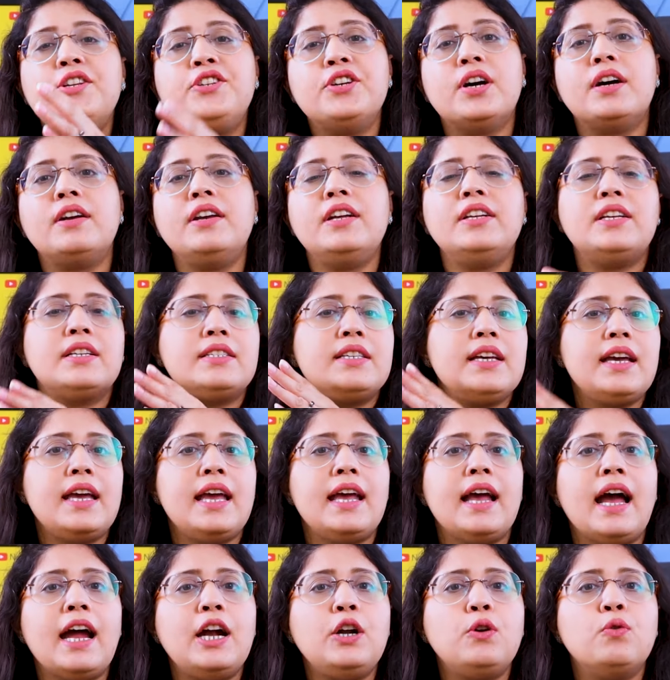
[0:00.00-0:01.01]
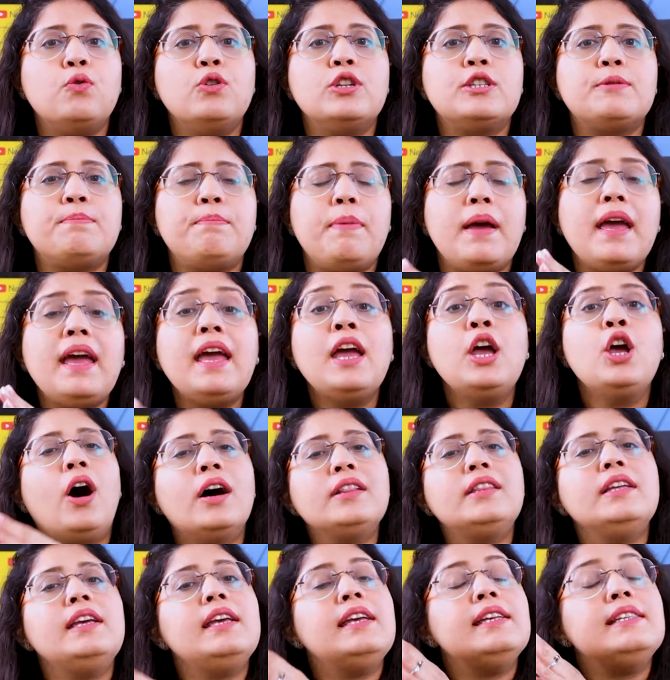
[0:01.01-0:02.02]
मिड जर्नी जैसे एआई टूल्स पे
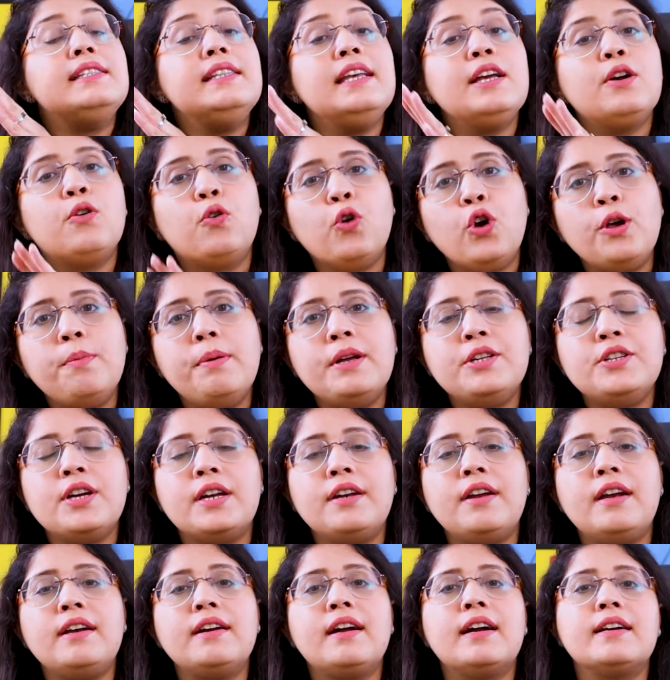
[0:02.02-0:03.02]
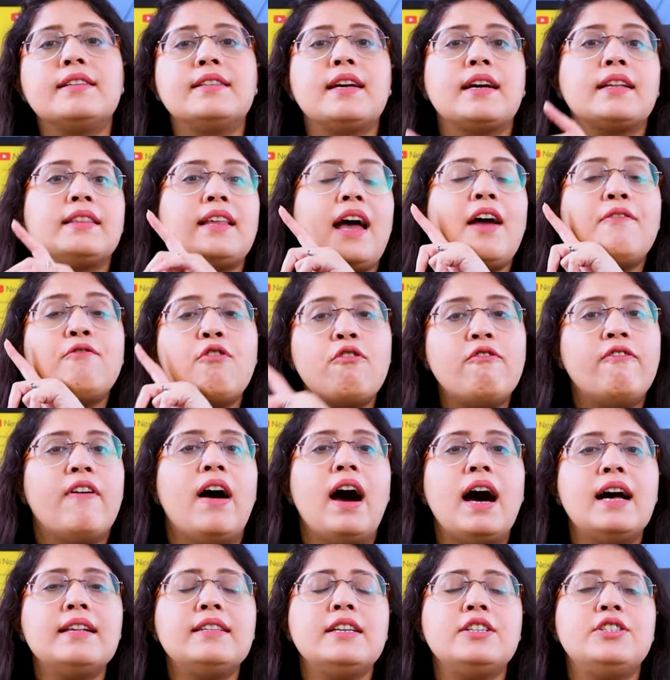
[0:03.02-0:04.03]
बहुत इजीली कोई भी जनरेट कर सकता है वो
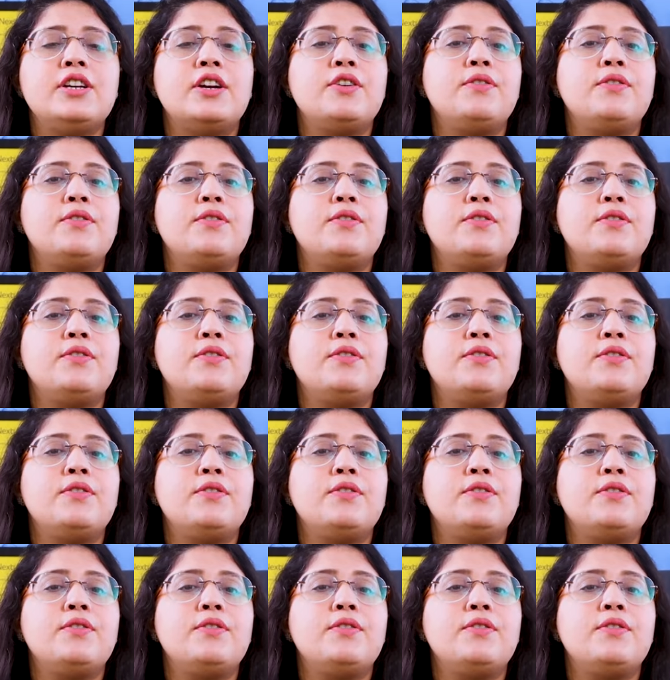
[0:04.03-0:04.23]
वहां से